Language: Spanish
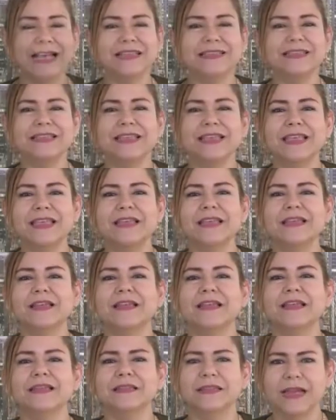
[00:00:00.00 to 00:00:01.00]
Así
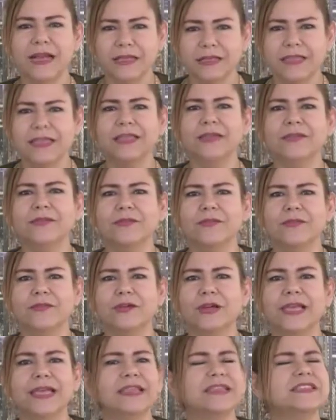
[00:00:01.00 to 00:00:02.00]
que tranquilo,
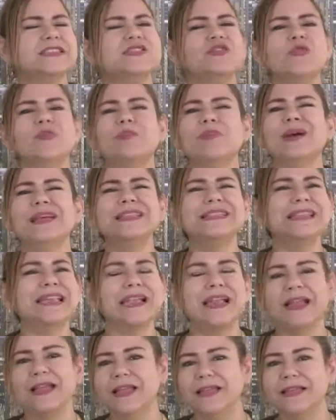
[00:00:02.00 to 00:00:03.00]
esto
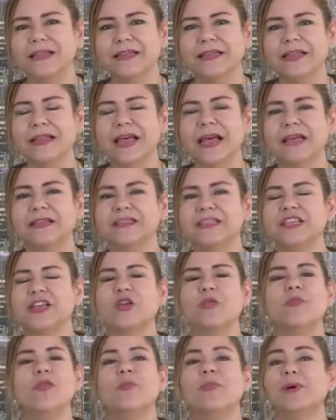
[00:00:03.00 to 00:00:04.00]
pasará. Así
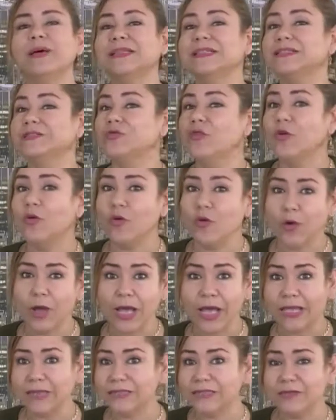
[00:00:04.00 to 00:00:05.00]
como pasó
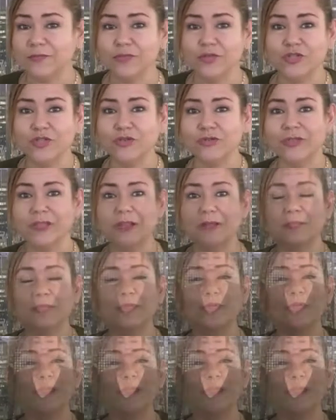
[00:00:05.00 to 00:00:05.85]
hace mucho tiempo